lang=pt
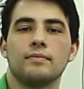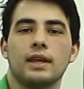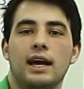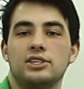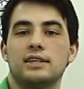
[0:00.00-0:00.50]

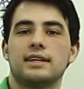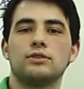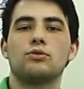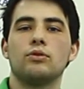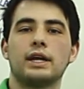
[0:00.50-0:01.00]
A gente tem que sair
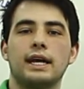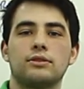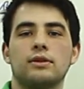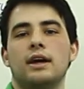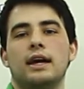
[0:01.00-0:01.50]
do
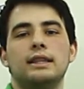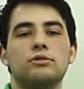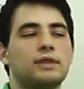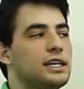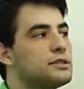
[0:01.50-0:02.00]
concreto. Não
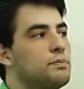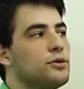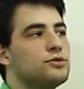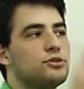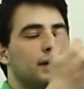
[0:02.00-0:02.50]
está
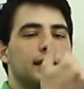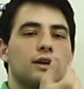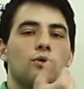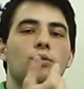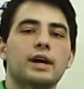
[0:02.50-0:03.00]
exposto de maneira
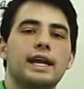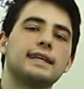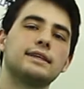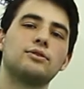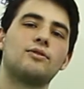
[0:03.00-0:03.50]

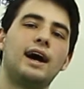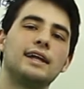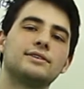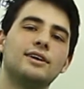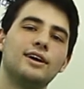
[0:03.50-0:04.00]
concreta no
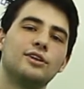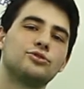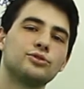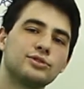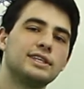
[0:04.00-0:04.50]
quadro
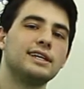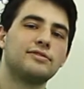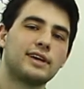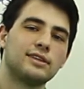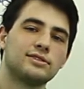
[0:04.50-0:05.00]
todos os
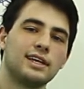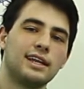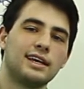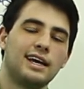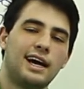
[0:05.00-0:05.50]
significados
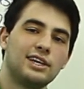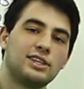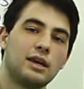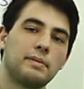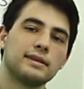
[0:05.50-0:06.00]
dele. A gente
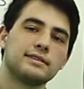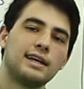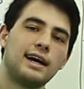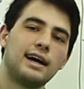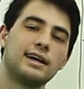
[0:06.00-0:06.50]
tem que
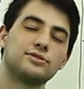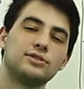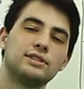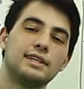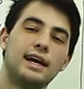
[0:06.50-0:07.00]
pensar,
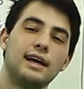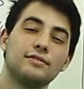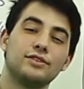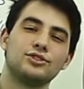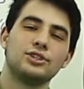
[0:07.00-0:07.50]
raciocinar,
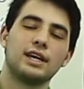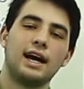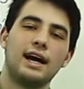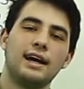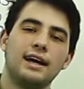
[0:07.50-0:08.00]

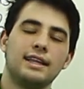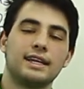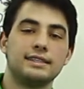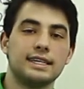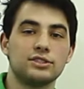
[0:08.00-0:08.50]
investigar,
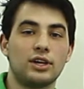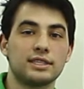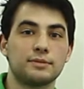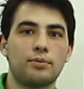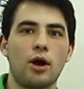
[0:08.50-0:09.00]
trazer as
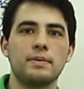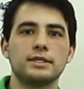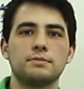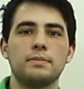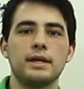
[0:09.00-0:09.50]
nossas próprias
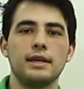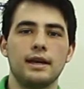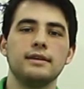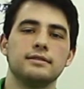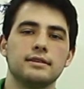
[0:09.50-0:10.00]

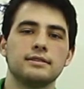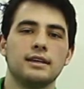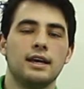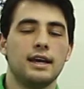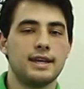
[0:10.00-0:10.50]
experiências.
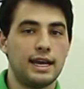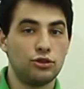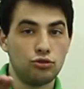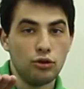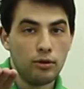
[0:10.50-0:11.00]
E
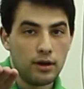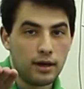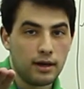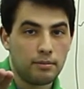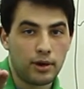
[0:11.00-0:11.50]
aí tu,
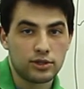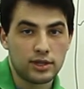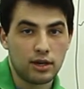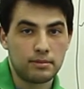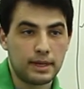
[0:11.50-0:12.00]
pode
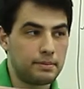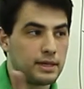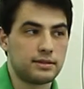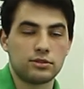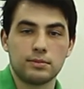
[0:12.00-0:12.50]
ter uma
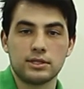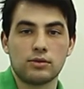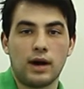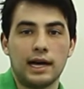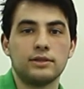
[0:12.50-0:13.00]
impressão sobre esse
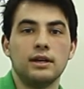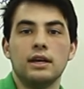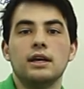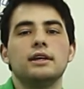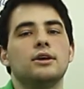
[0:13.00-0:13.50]
quadro
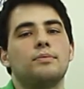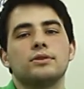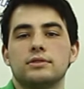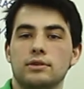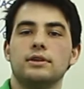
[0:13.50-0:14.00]
e eu
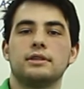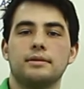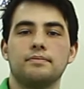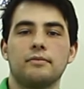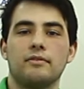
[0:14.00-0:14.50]
posso ter
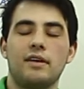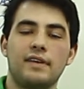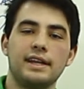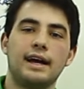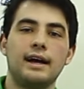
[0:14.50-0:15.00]
outra. Vai
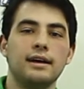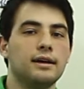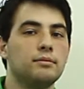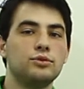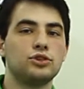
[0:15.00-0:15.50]

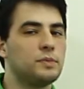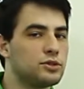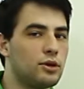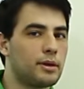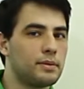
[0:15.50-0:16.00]
variar muito de
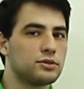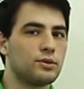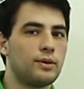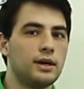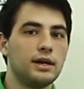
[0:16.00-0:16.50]
pessoa para
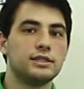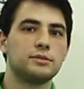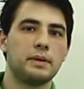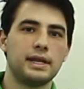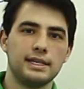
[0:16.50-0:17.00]
pessoa, de
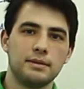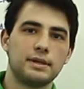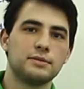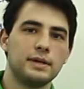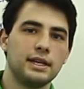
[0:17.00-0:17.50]
experiência para
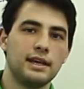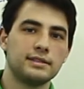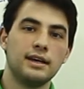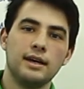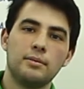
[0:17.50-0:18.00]

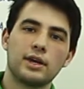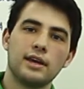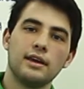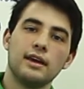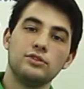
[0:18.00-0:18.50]
experiência, porque